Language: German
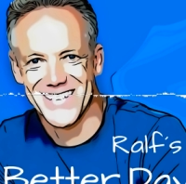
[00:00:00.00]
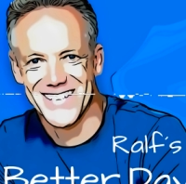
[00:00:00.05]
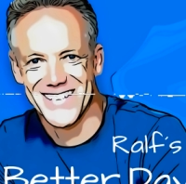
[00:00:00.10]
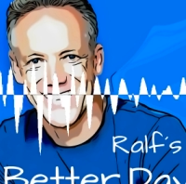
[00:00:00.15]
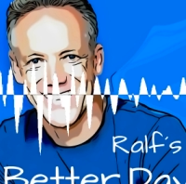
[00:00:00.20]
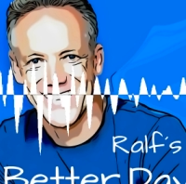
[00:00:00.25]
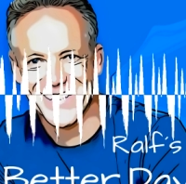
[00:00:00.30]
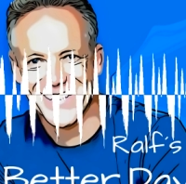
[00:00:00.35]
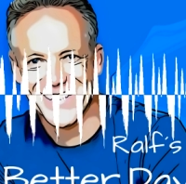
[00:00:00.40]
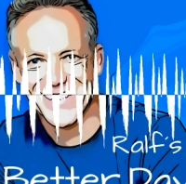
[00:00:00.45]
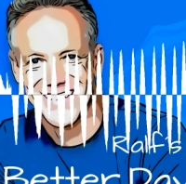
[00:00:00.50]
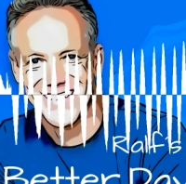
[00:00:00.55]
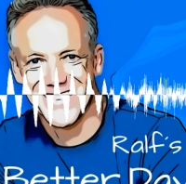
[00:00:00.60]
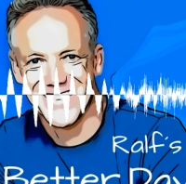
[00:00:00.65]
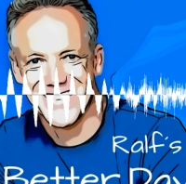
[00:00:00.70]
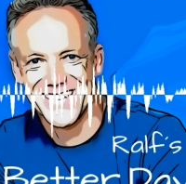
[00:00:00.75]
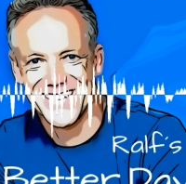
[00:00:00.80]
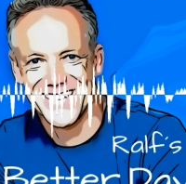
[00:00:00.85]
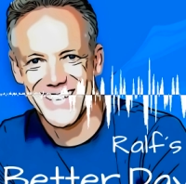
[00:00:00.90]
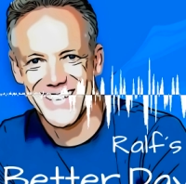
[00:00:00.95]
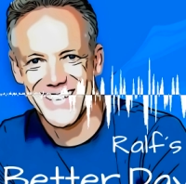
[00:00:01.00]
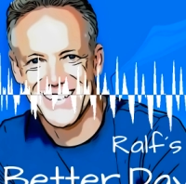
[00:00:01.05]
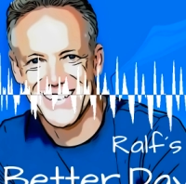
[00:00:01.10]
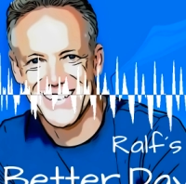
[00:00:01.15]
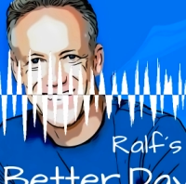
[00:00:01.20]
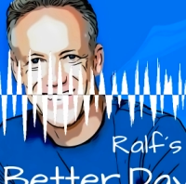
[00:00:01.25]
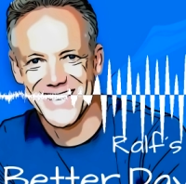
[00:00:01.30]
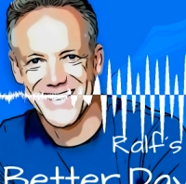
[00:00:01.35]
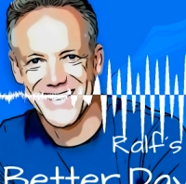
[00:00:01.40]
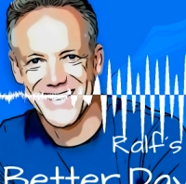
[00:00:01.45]
Mit mehr
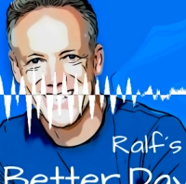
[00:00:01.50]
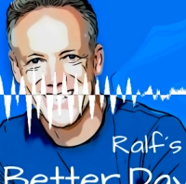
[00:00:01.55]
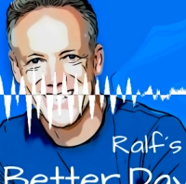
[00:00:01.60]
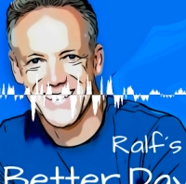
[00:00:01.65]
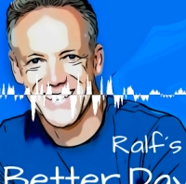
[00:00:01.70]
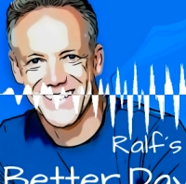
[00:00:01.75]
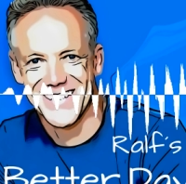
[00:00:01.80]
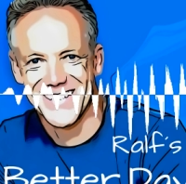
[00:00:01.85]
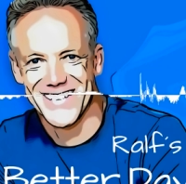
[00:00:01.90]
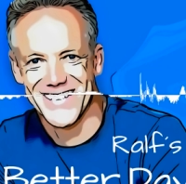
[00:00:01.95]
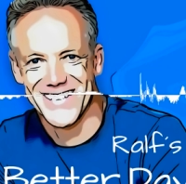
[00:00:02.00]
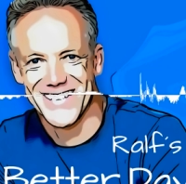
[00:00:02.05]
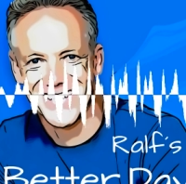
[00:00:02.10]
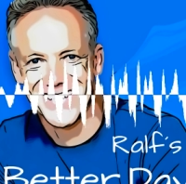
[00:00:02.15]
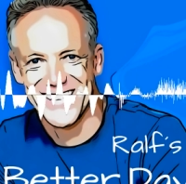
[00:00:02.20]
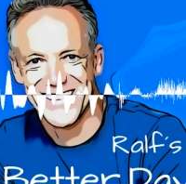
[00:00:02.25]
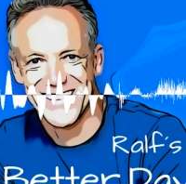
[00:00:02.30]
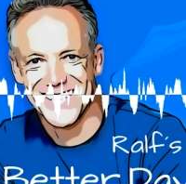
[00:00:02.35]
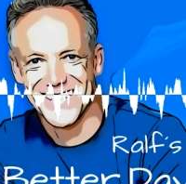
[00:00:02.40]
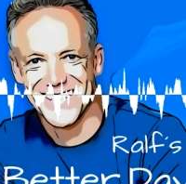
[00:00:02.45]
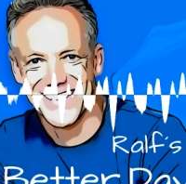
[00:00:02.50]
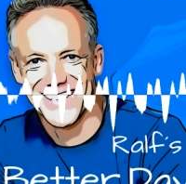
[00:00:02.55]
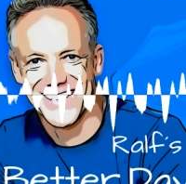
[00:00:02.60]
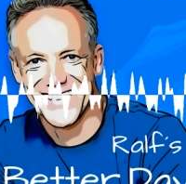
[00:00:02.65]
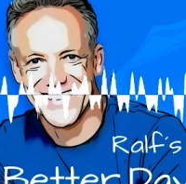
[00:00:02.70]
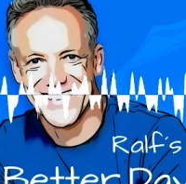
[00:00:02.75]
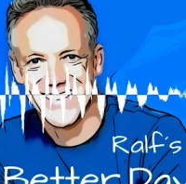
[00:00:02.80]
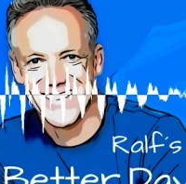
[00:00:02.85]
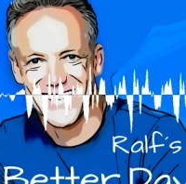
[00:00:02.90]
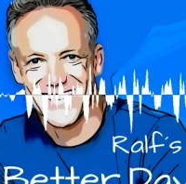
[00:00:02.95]
Lebenserfahrung lassen sich auch wichtige
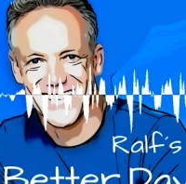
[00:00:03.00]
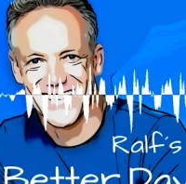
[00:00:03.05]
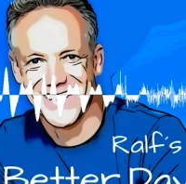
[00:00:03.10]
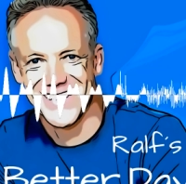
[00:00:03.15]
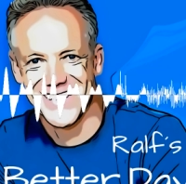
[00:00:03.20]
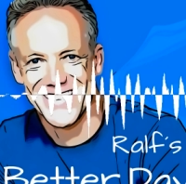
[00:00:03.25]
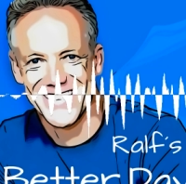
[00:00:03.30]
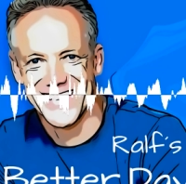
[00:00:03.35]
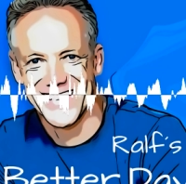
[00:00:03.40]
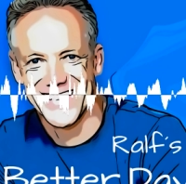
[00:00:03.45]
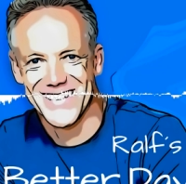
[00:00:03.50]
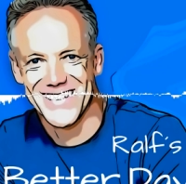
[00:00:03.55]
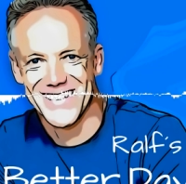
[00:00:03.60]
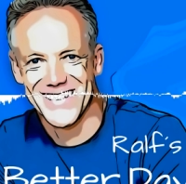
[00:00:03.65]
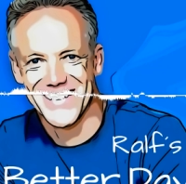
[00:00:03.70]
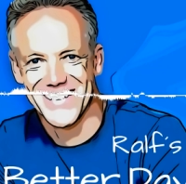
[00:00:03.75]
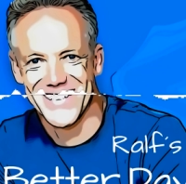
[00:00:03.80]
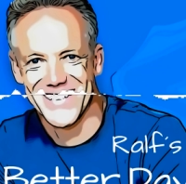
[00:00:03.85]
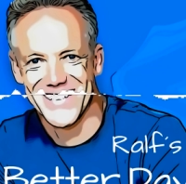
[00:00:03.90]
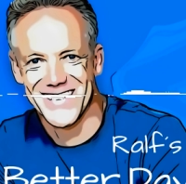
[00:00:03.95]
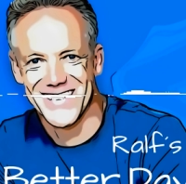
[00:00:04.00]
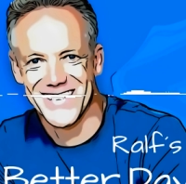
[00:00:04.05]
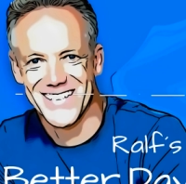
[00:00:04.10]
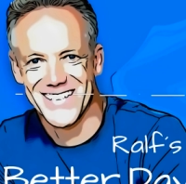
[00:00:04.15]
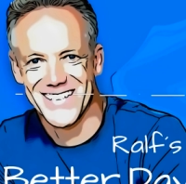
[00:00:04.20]
Entscheidungen leichter und schneller treffen.